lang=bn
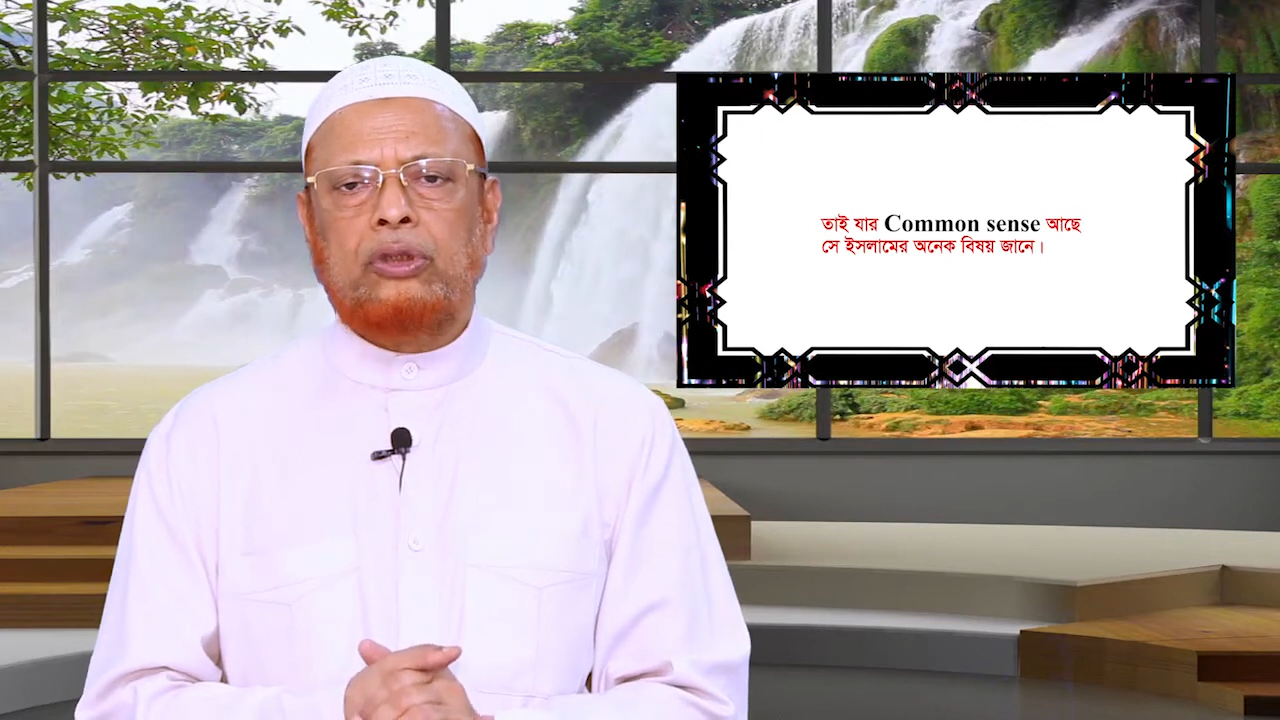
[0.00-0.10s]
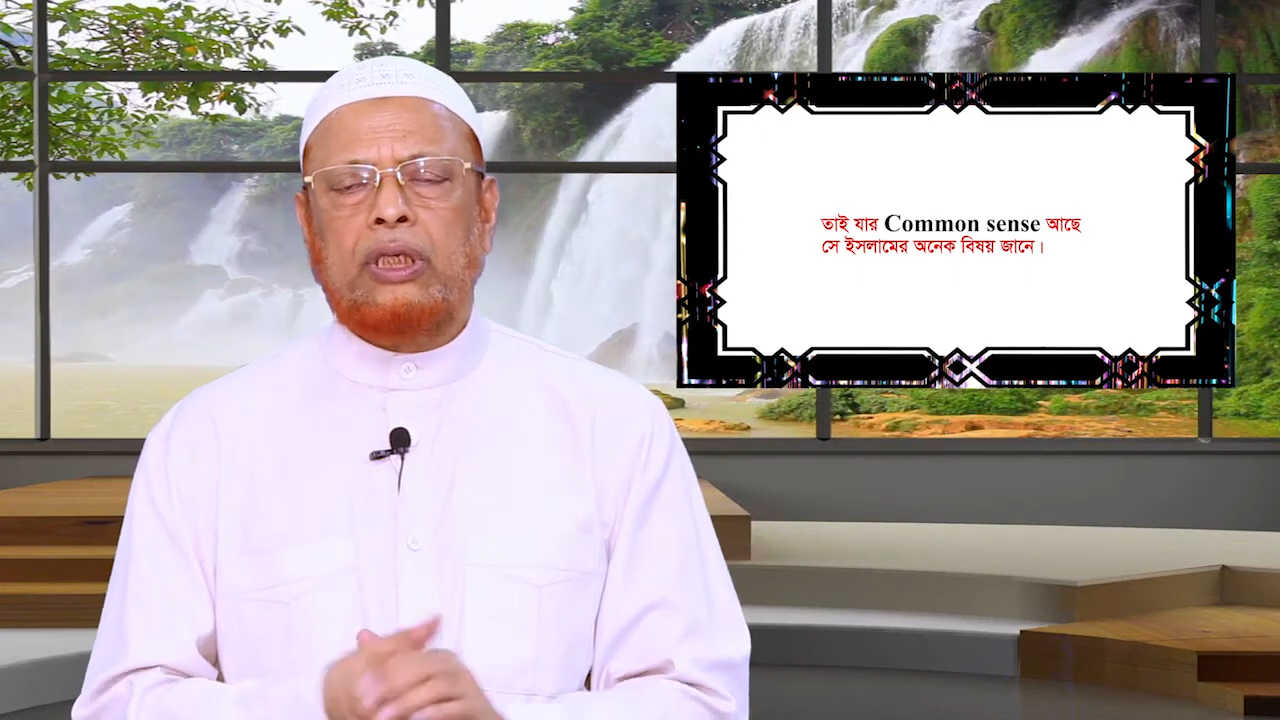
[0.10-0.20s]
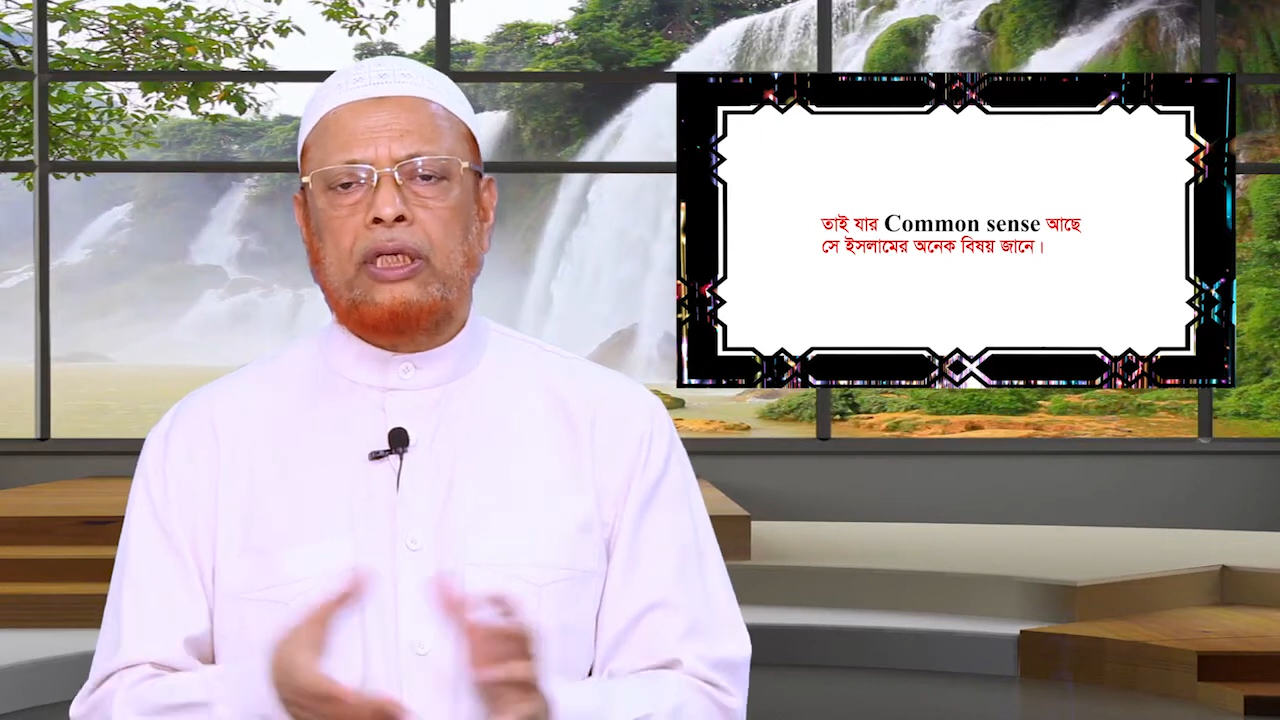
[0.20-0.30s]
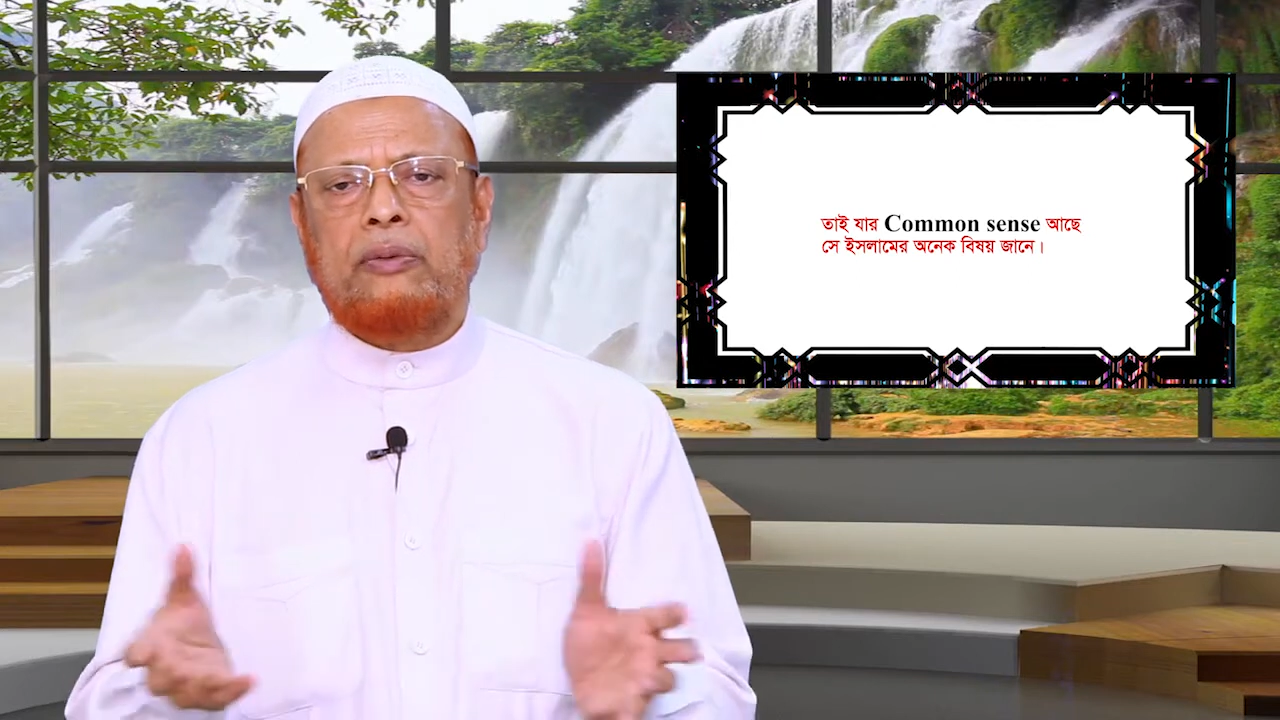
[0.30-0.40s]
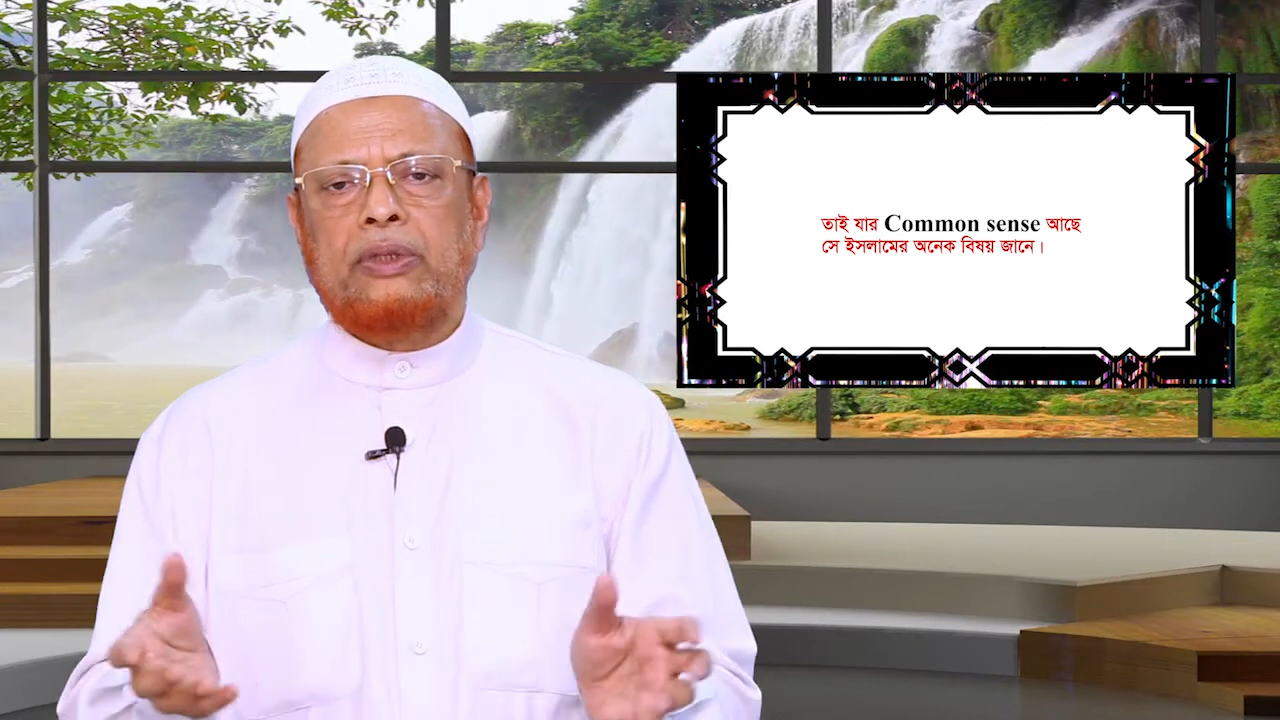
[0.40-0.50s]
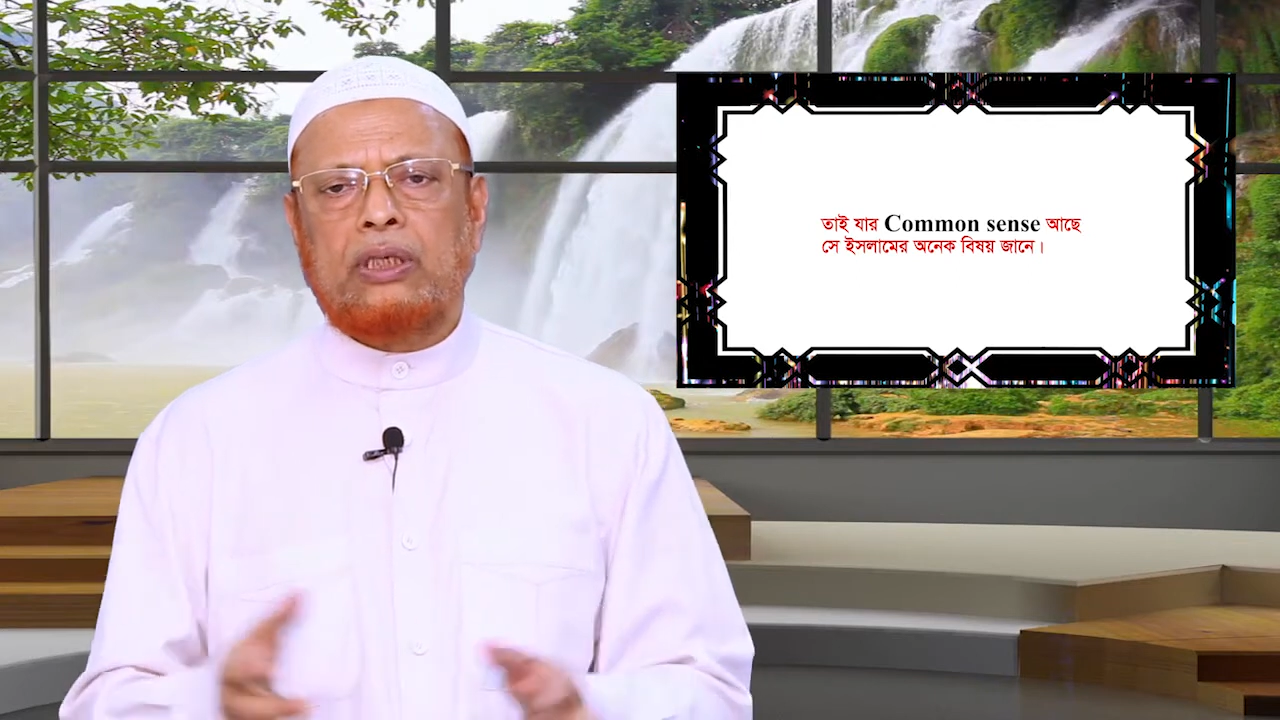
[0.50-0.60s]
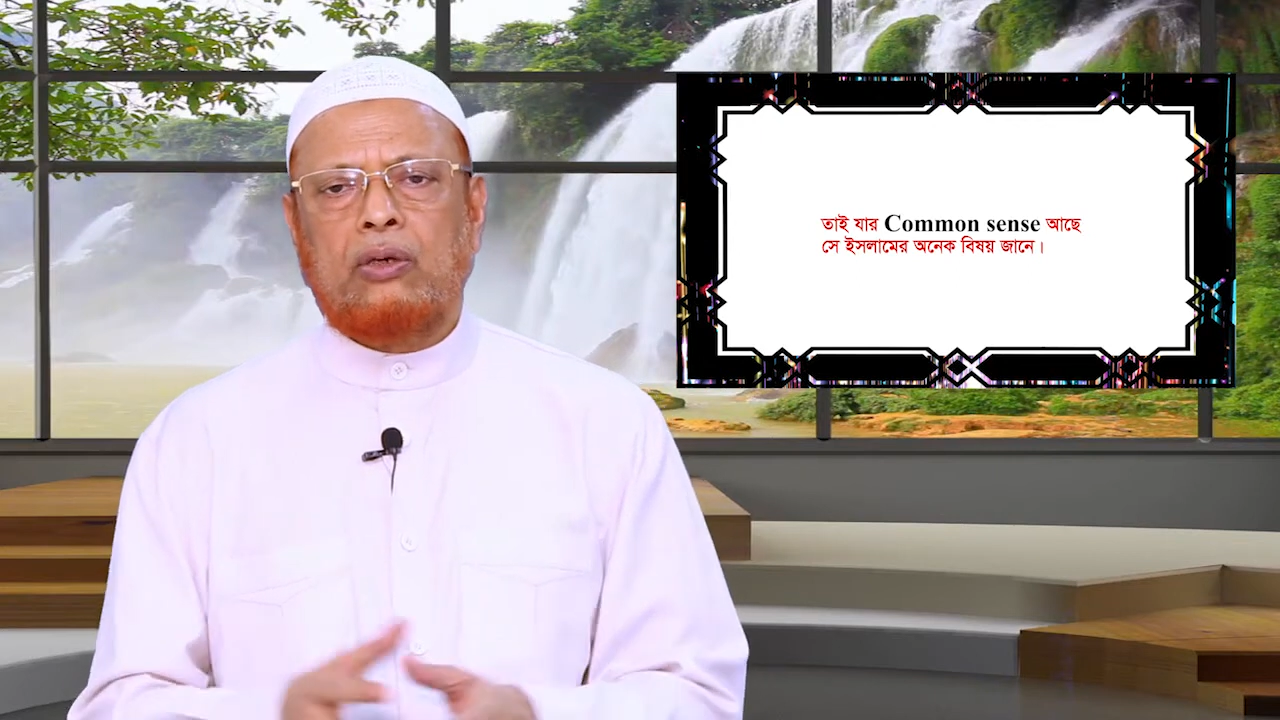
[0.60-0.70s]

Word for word: টেন্ডারবাজি